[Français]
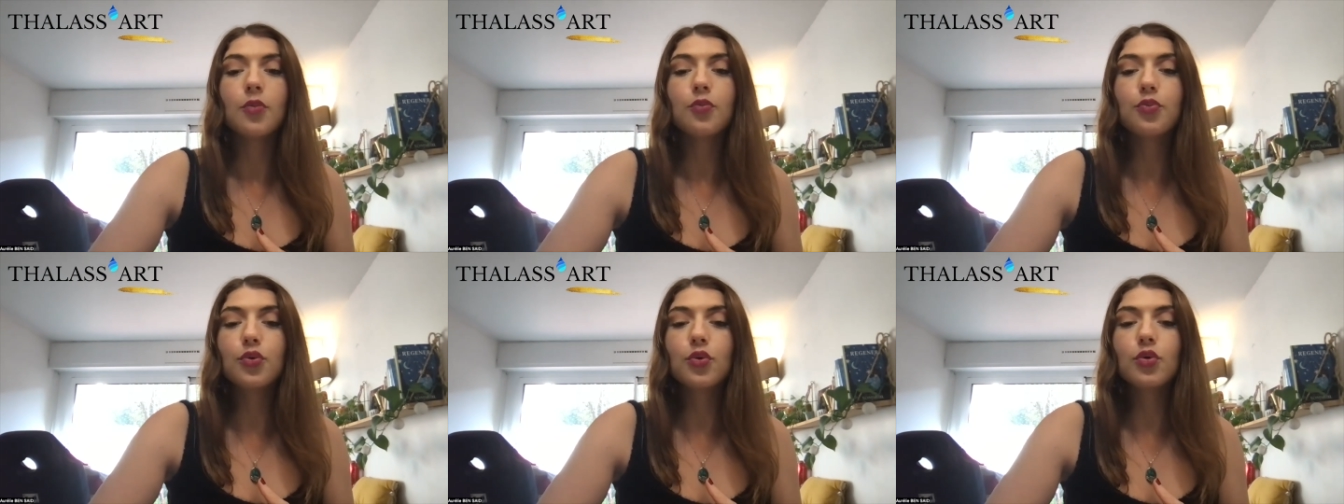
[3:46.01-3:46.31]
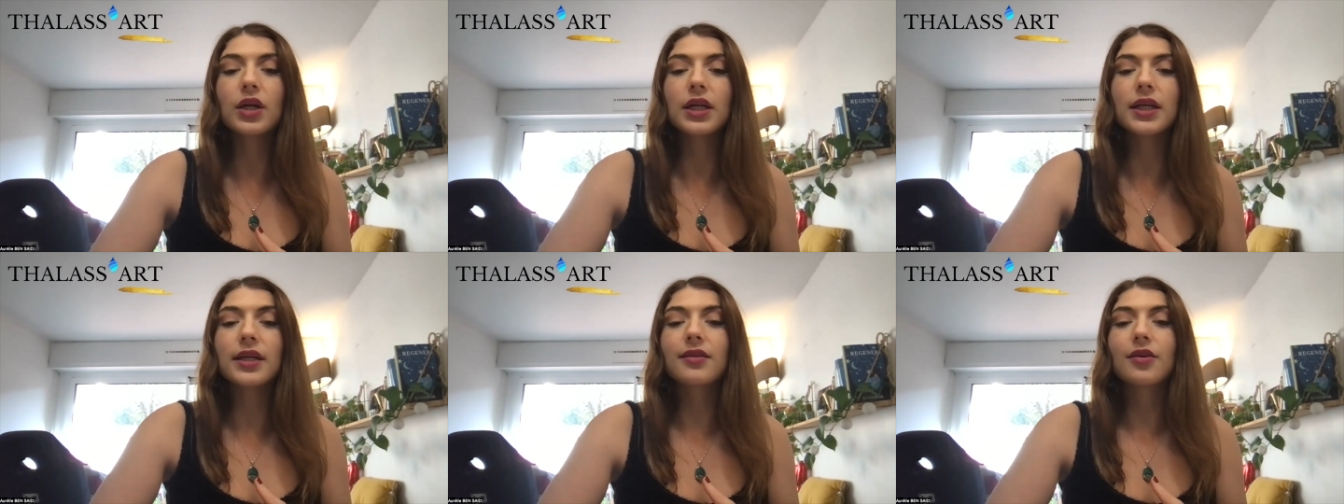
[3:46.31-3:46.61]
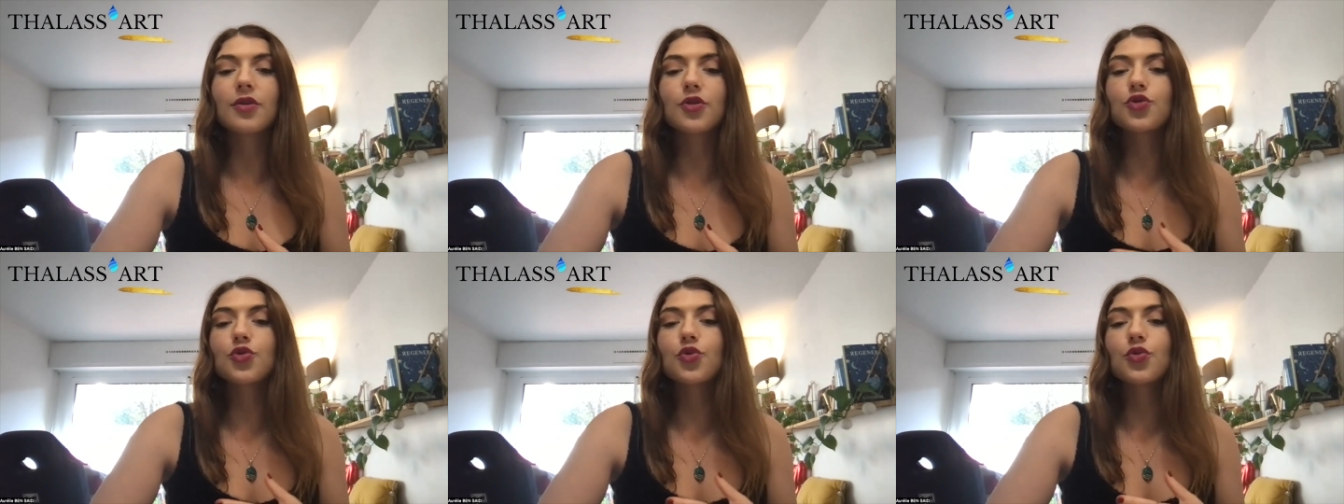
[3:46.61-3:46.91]
pour les
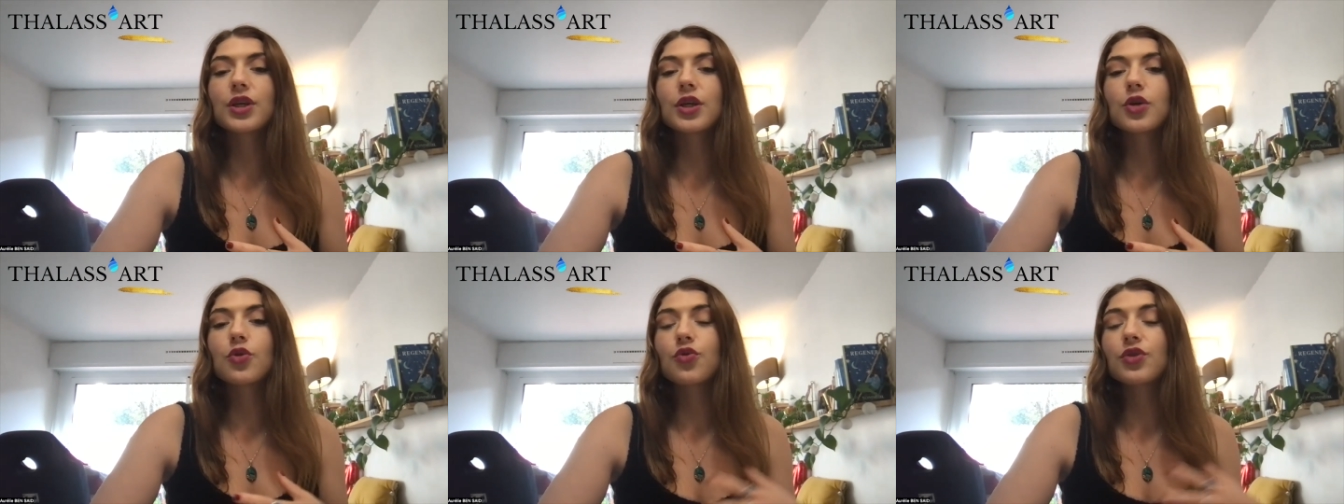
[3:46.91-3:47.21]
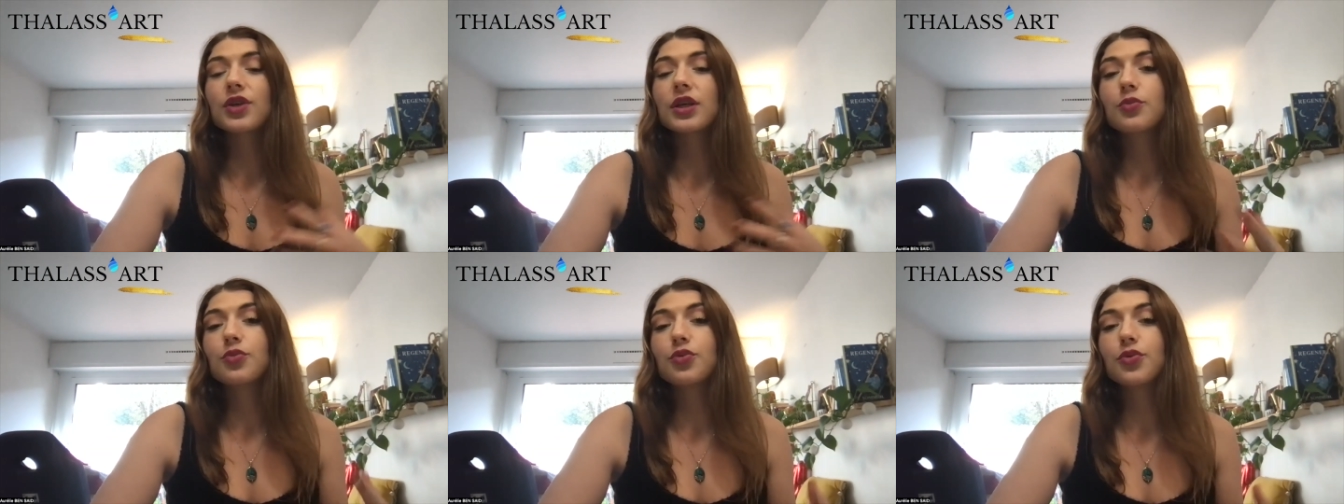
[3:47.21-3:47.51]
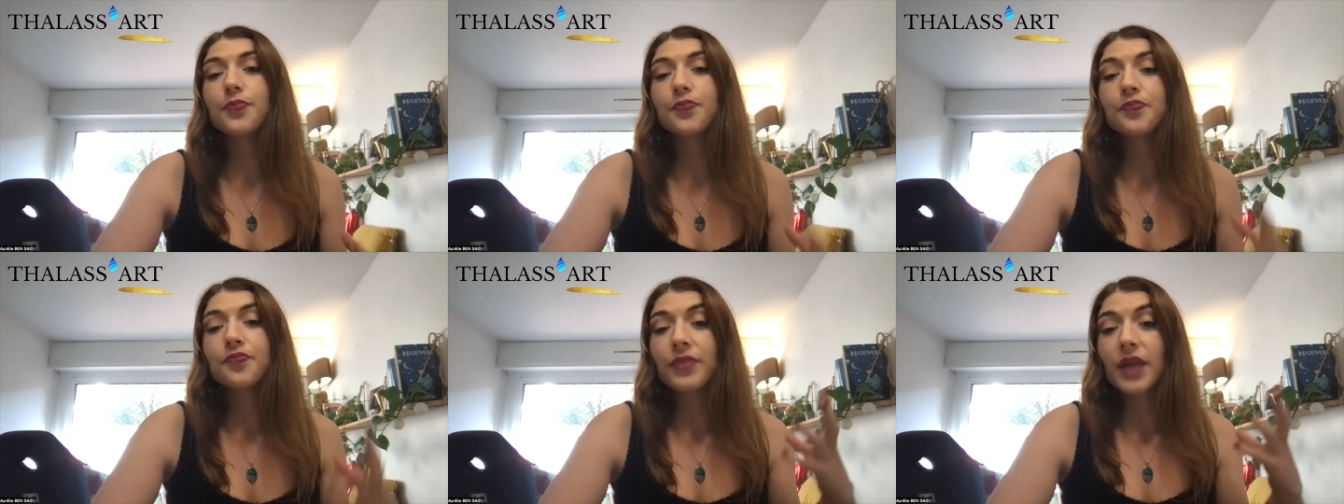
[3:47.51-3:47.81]
tensions qui
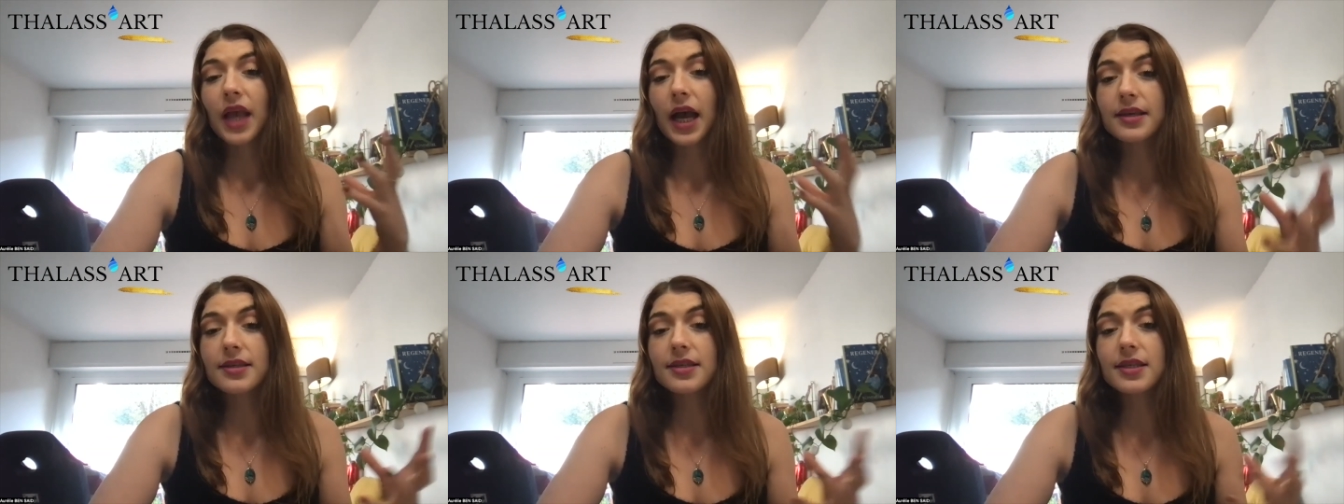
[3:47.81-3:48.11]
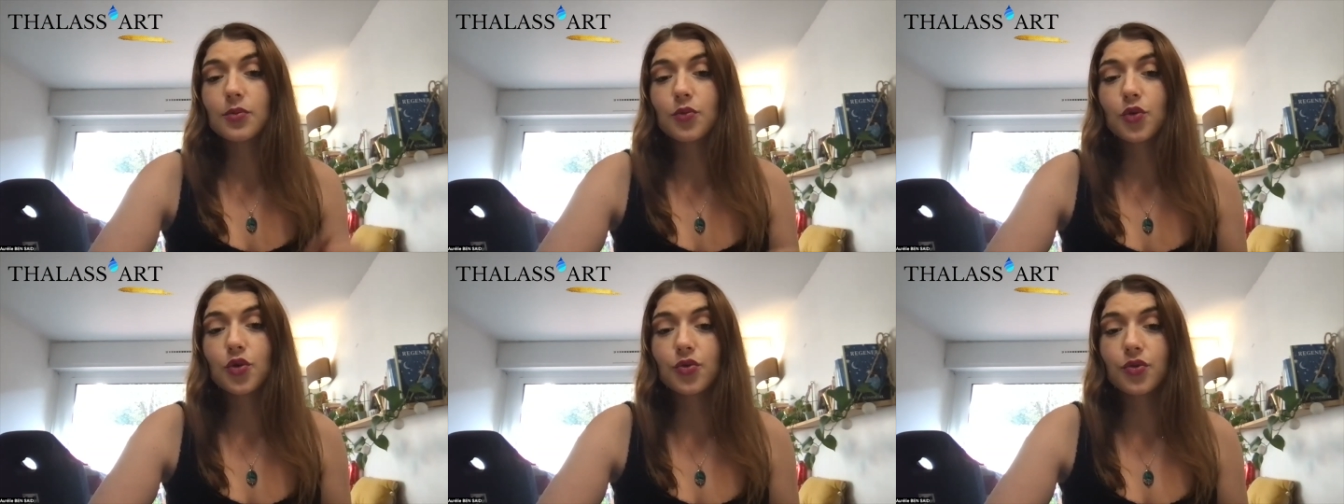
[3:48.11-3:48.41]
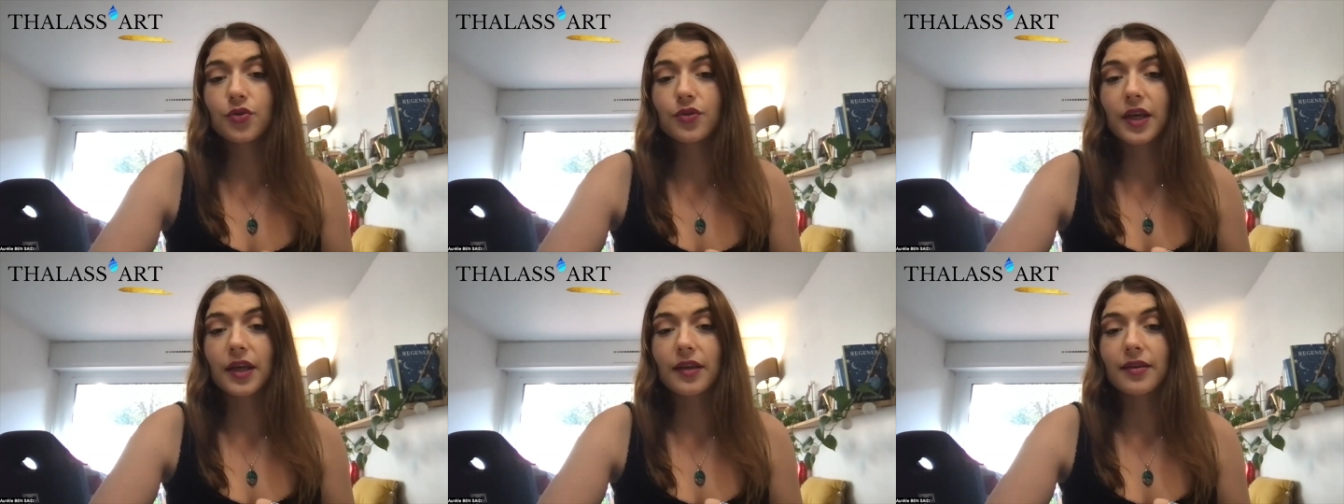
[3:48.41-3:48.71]
contribuent à ces maux
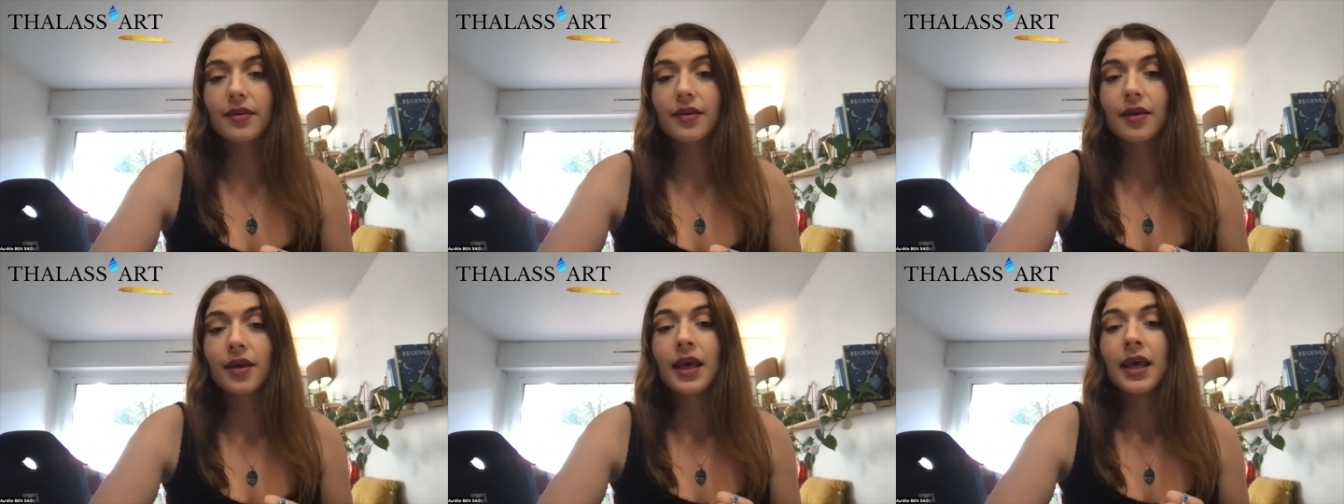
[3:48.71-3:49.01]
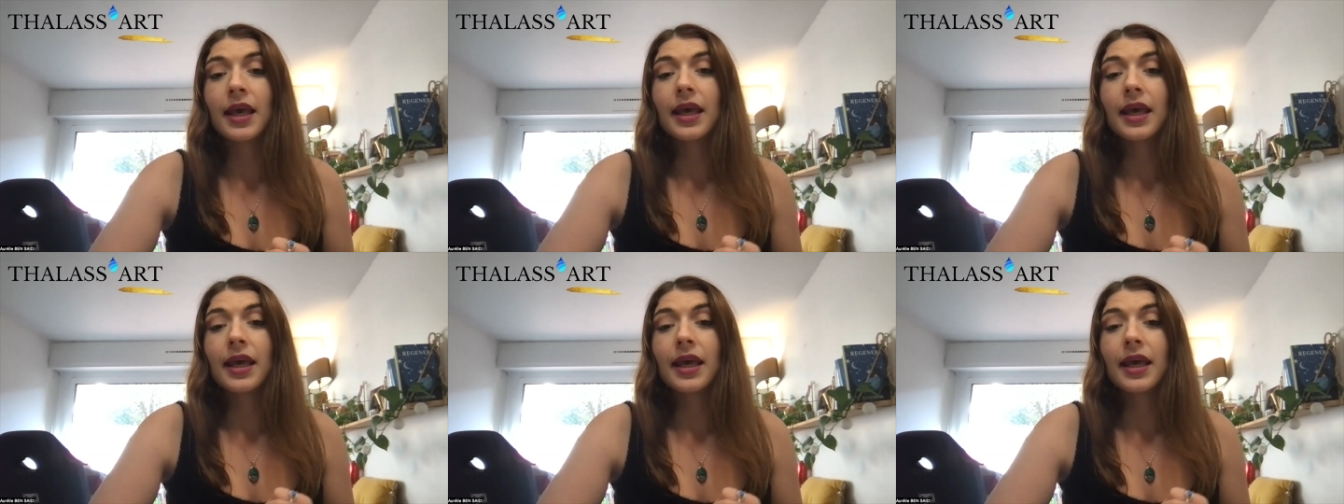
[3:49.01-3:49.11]
de tête.